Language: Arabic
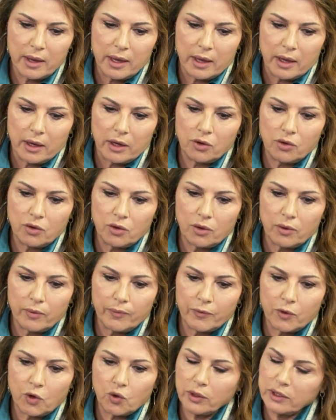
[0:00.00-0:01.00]
أنه
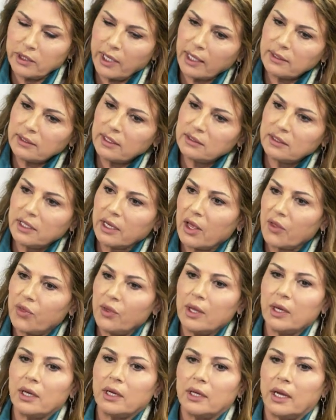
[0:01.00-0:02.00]
وتحدثنا
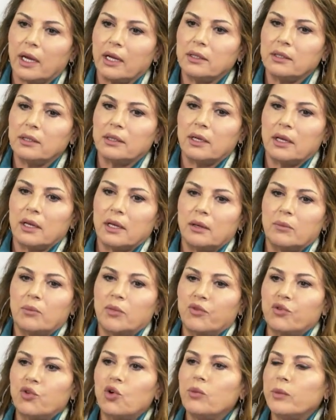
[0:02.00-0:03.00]
كثيرا عن
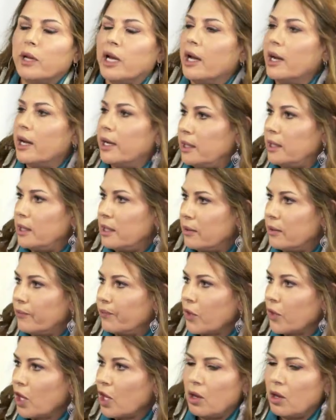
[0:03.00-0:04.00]
مفهوم العائلة
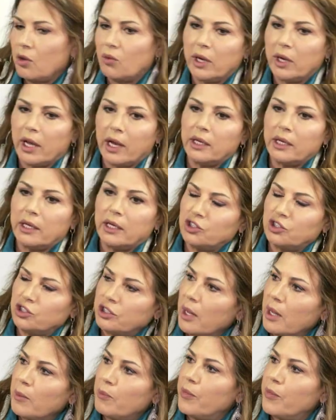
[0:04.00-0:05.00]
والعائلة
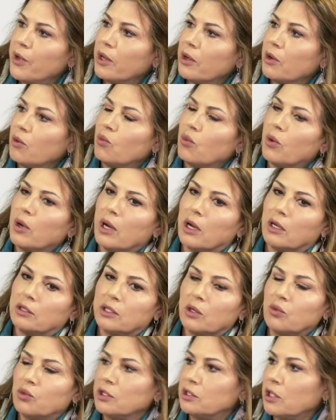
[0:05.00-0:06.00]
الشابة
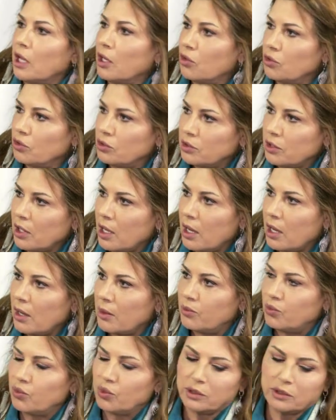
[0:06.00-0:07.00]
ودورة
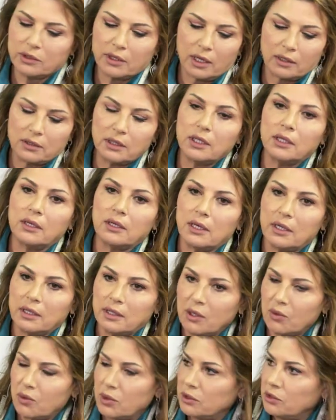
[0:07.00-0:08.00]
الخطاب والتحضير
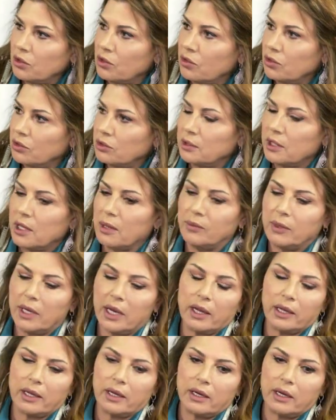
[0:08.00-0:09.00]
لدورة الخطاب إلى
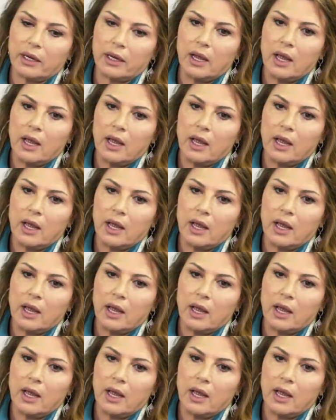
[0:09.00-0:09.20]
آخره